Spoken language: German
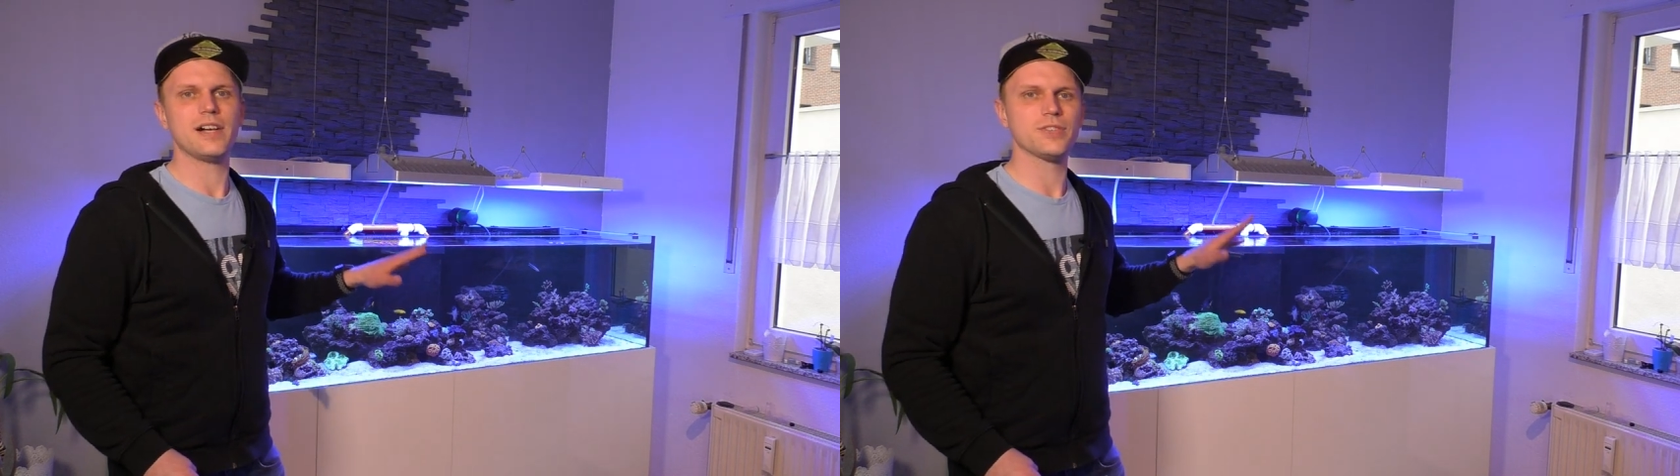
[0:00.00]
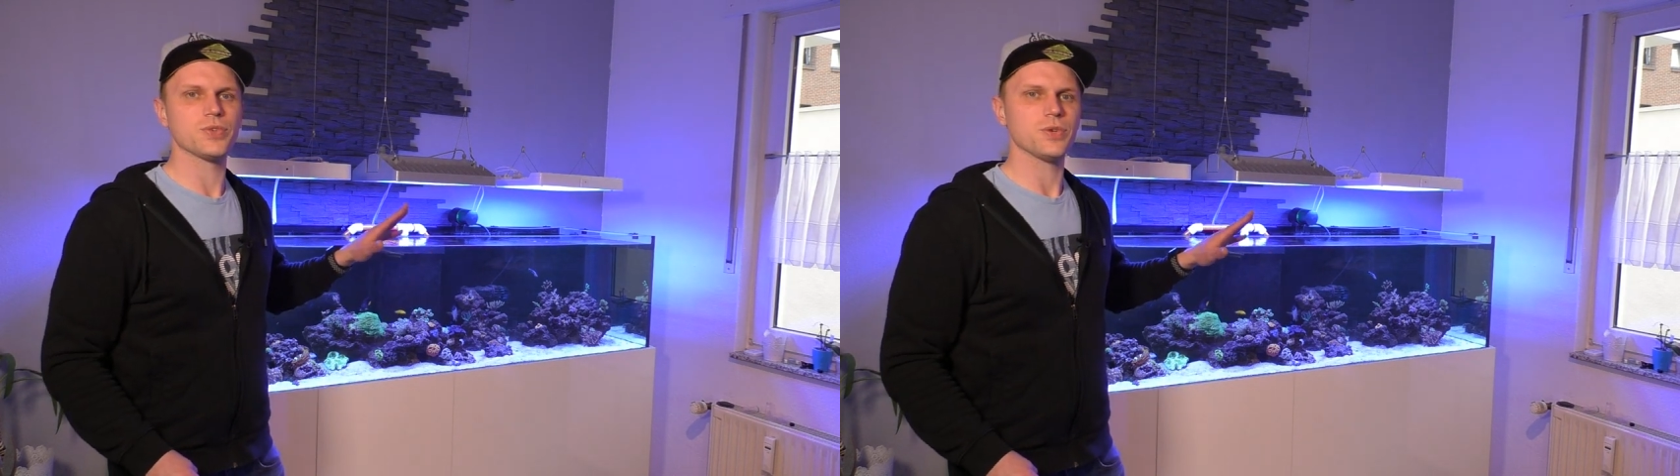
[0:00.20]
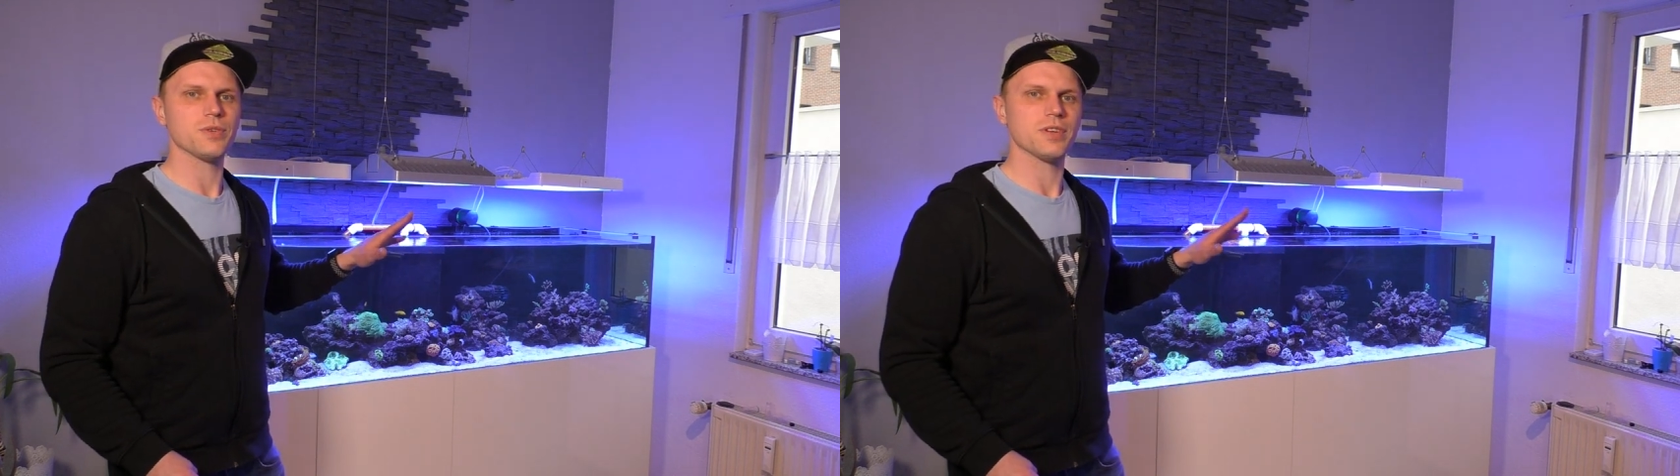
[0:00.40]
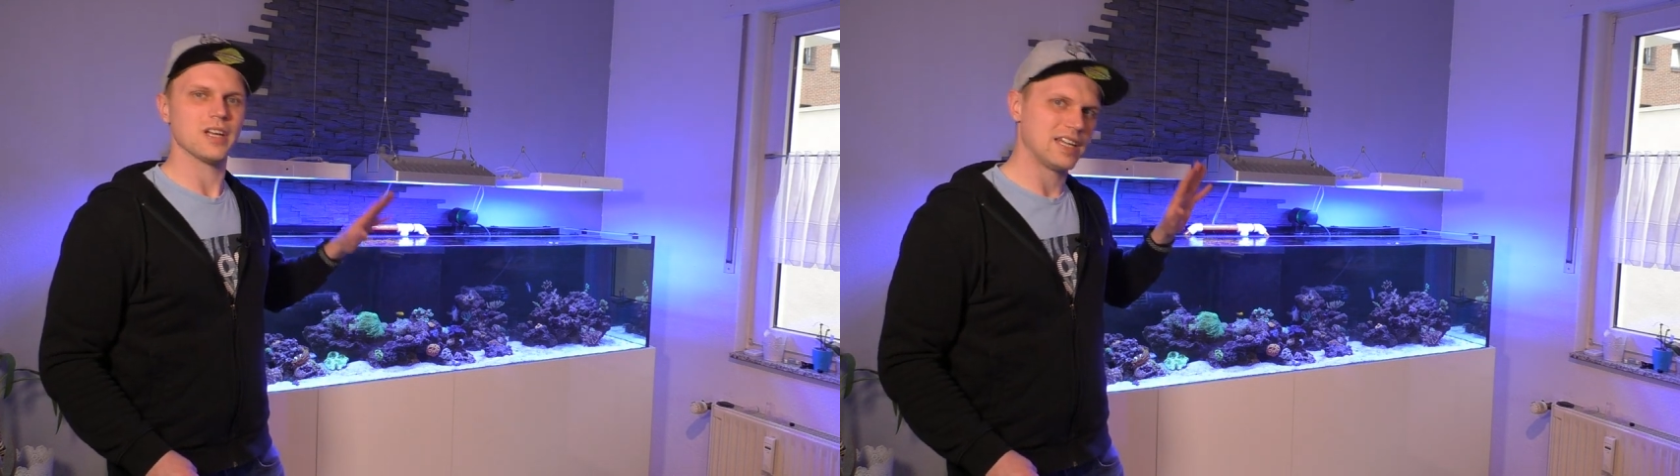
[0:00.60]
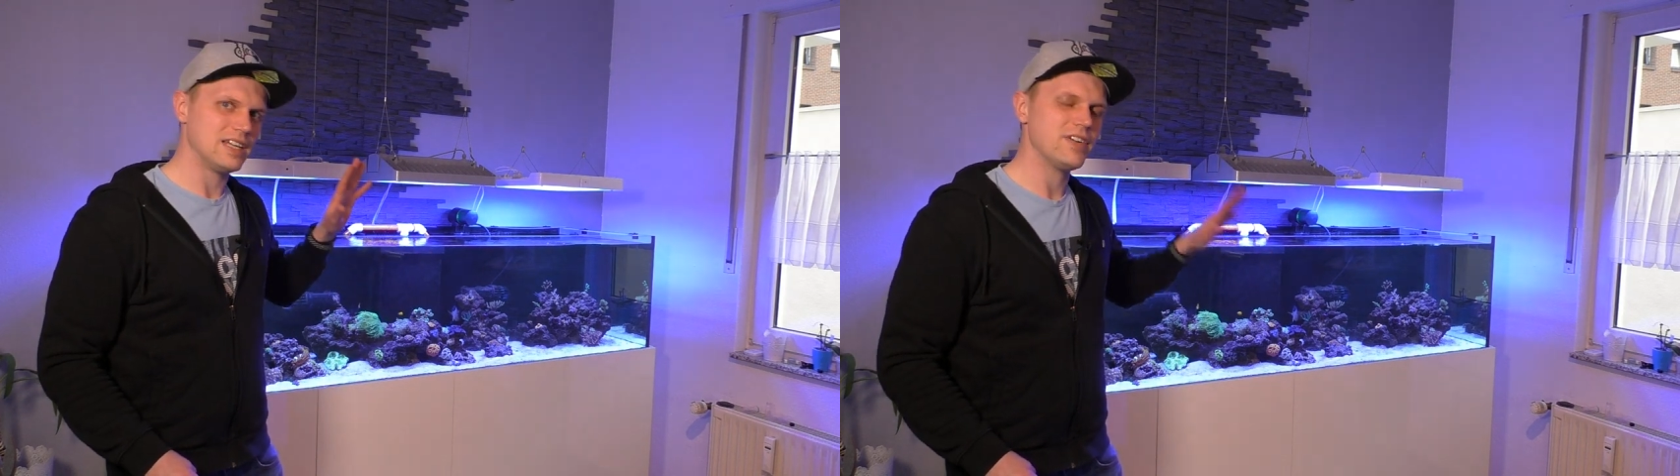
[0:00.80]
Also
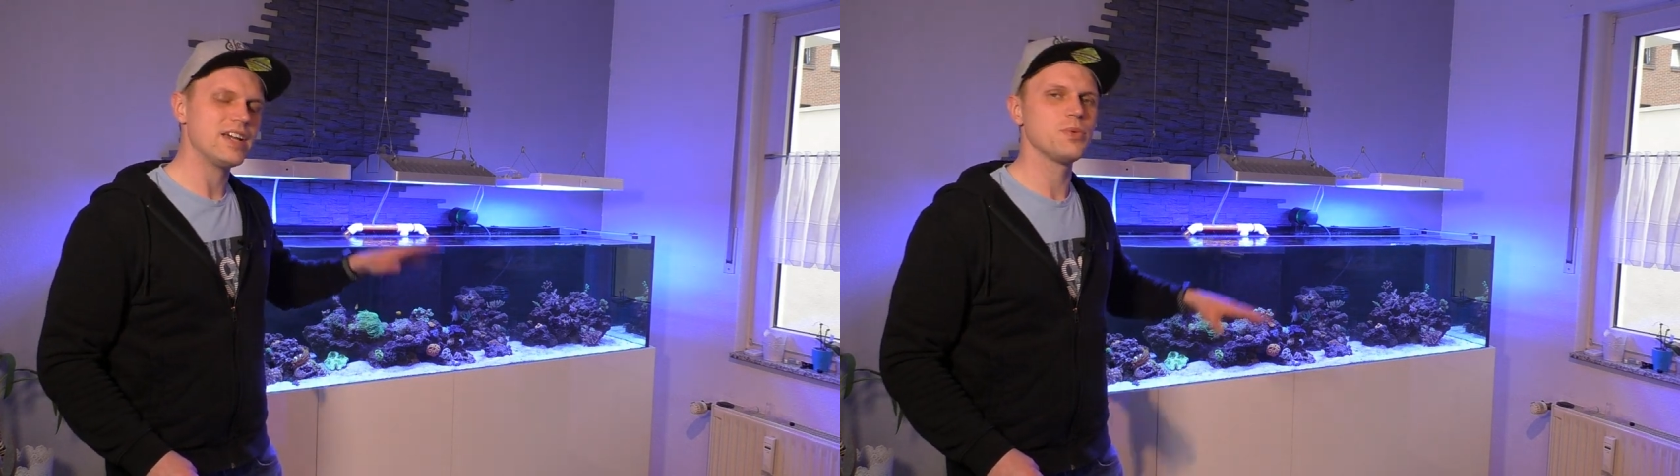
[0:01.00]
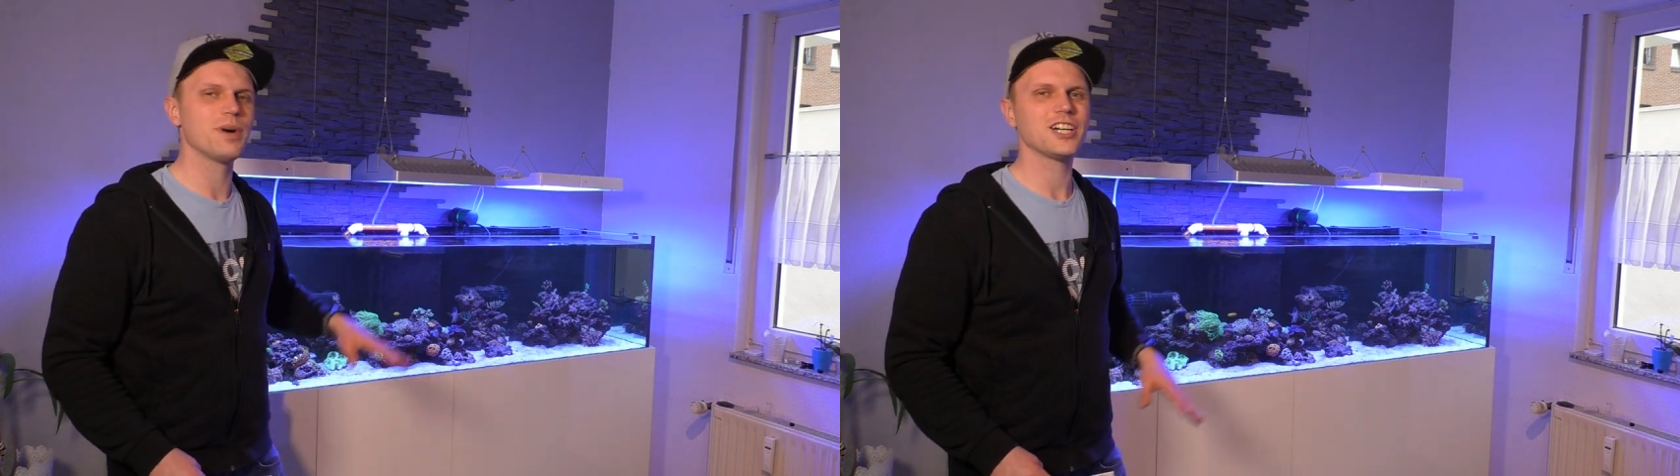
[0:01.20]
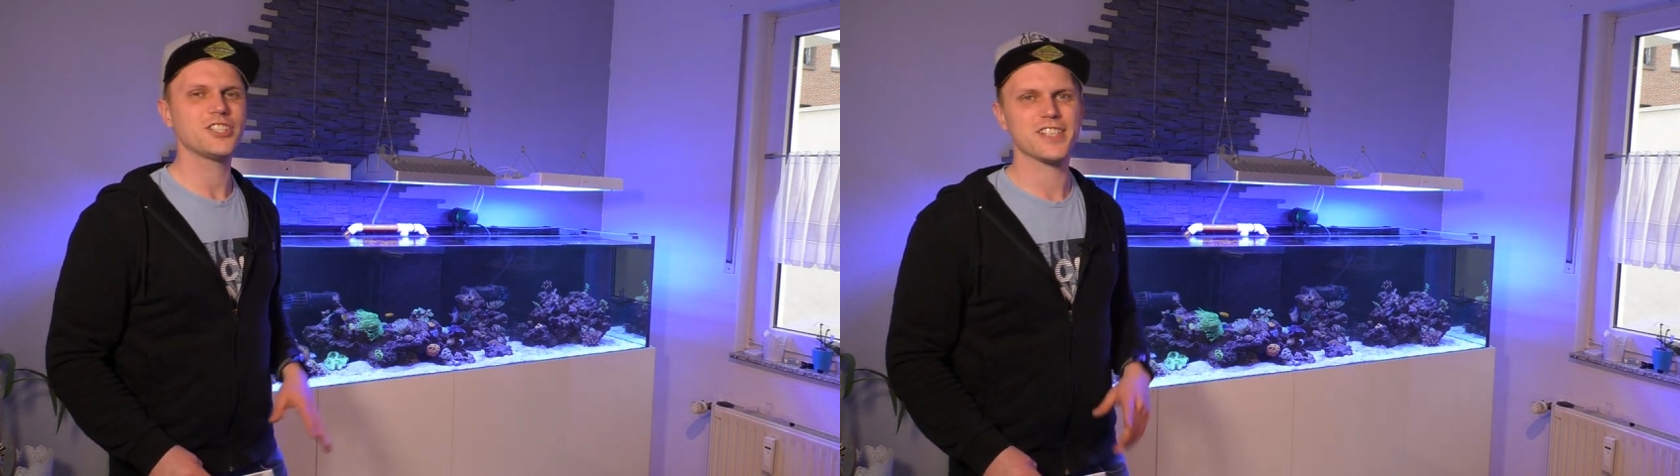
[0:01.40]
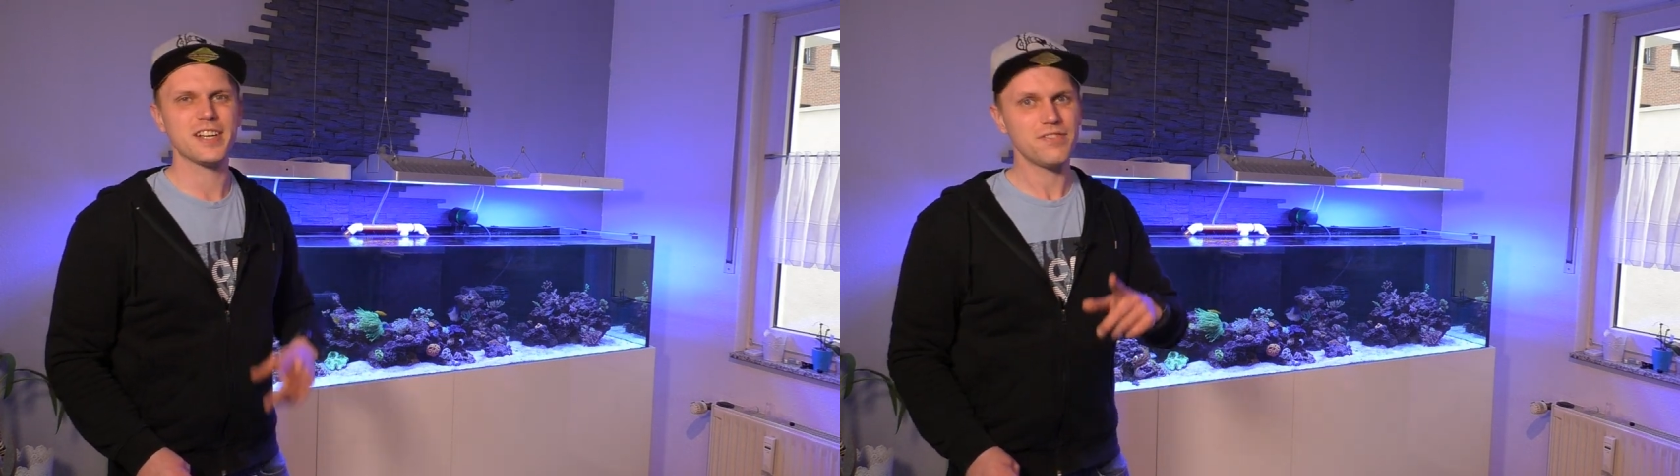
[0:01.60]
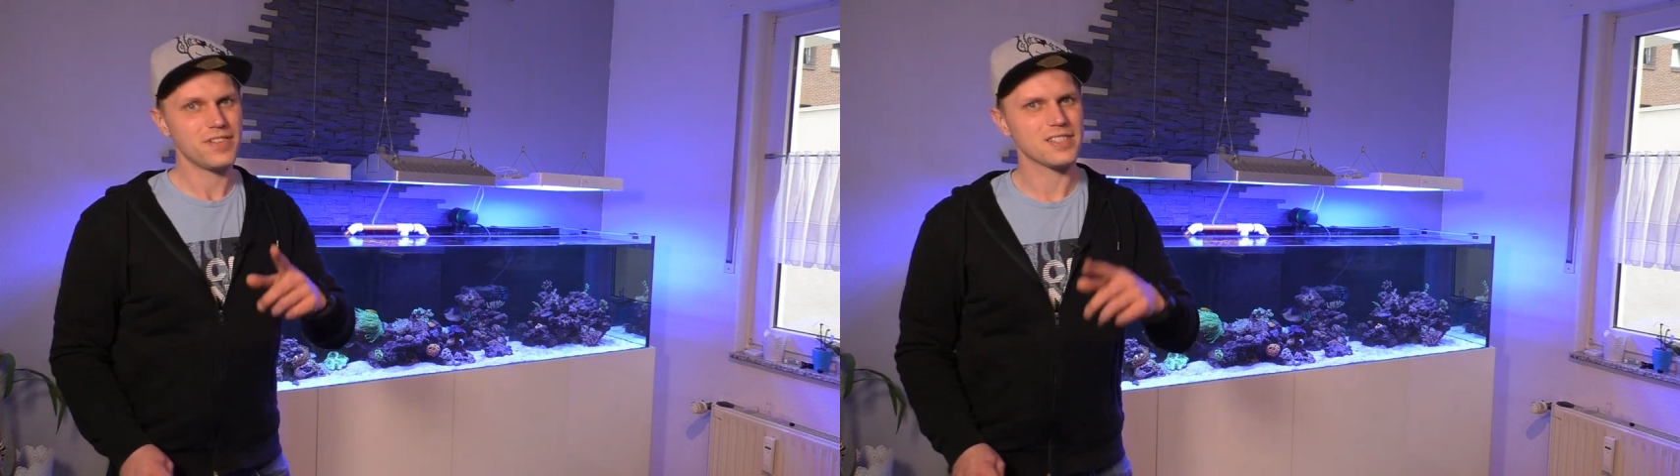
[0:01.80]
ihr werdet überrascht sein,